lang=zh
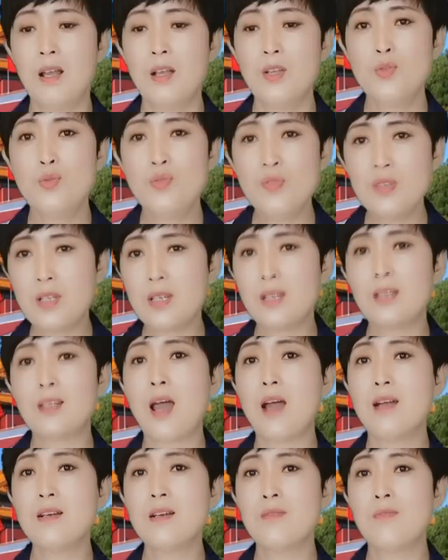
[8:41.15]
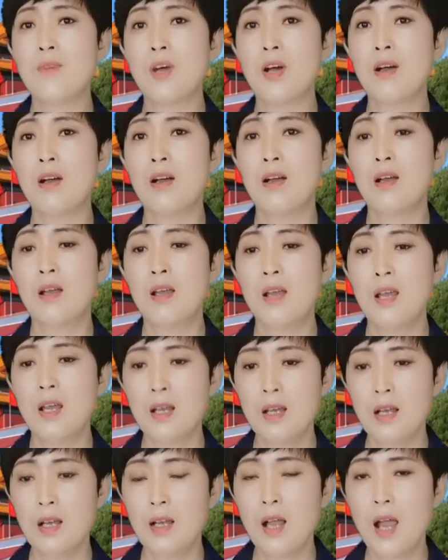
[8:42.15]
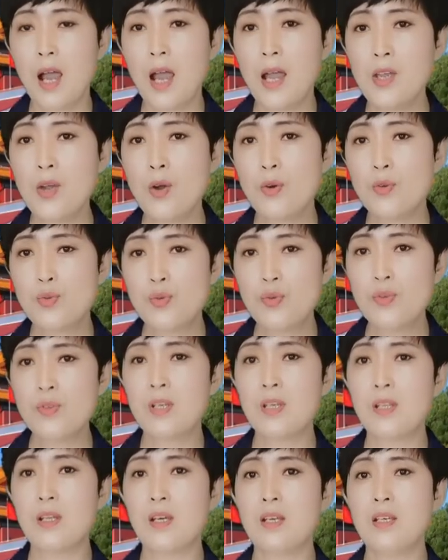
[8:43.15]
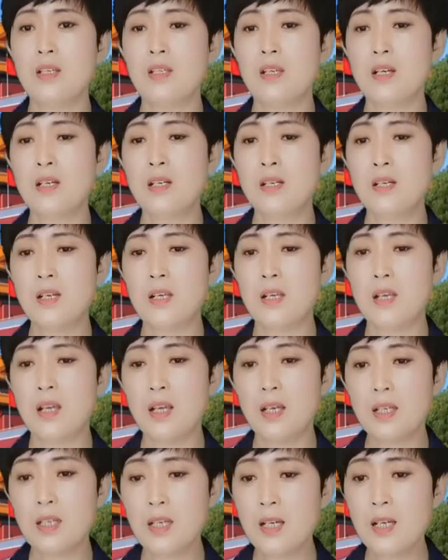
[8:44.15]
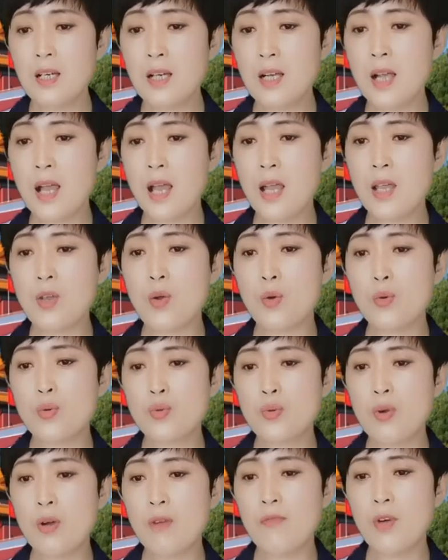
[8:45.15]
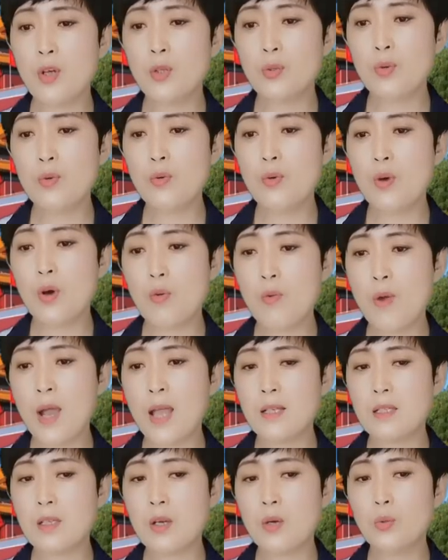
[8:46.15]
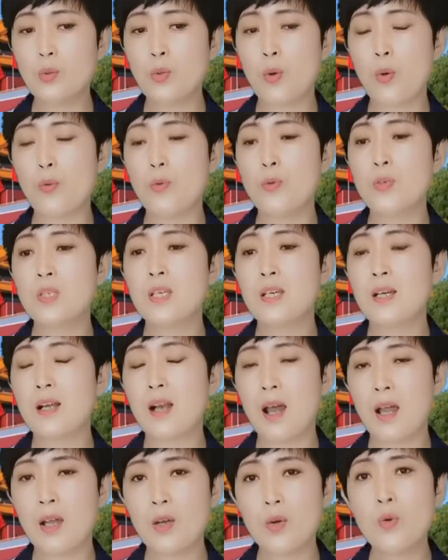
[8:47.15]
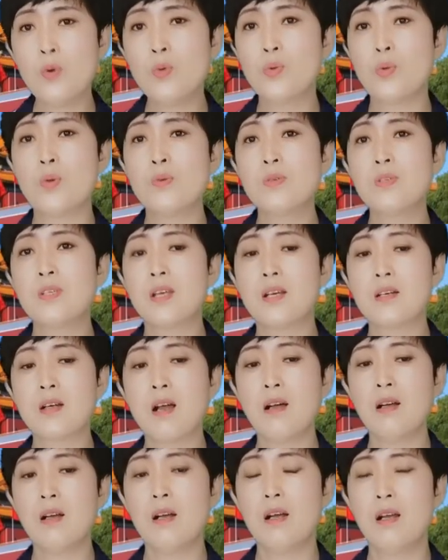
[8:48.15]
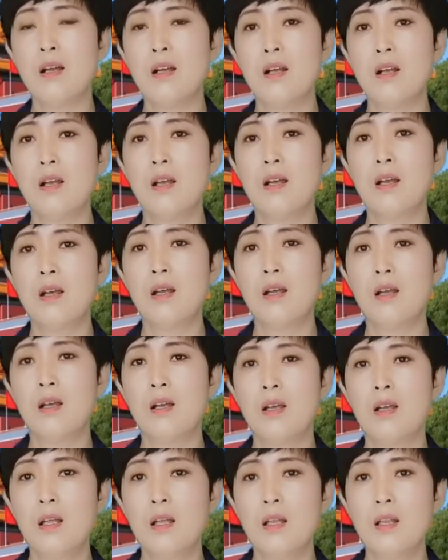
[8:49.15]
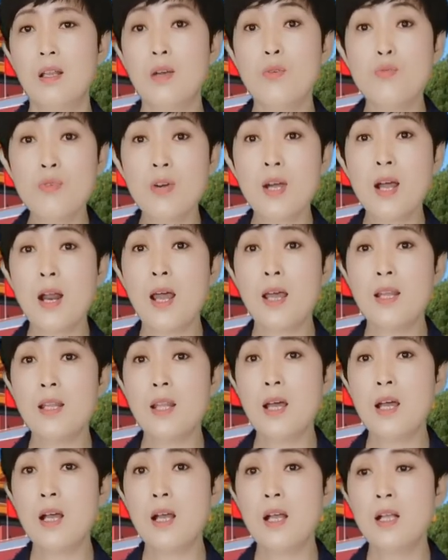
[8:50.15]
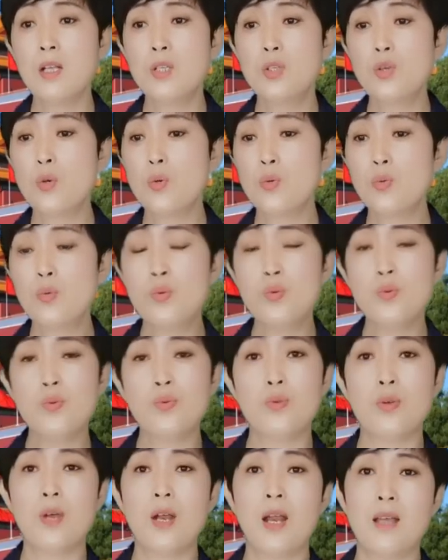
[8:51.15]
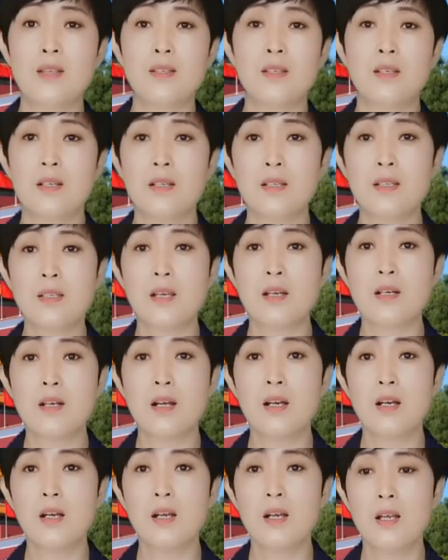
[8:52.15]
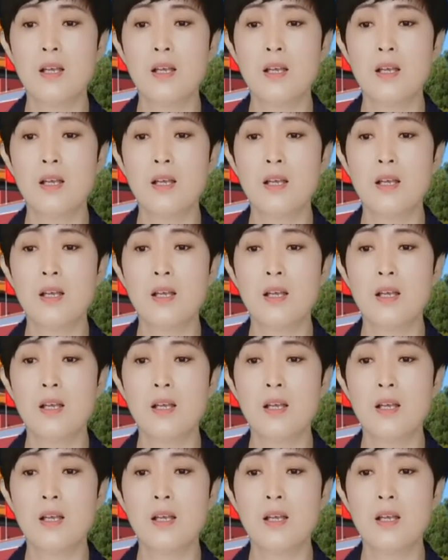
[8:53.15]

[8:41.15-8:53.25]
具体谈什么，还有具体的一些事宜，应该由双方通过外交途径来共同协商。那乌克兰呢就拒绝来进行协商。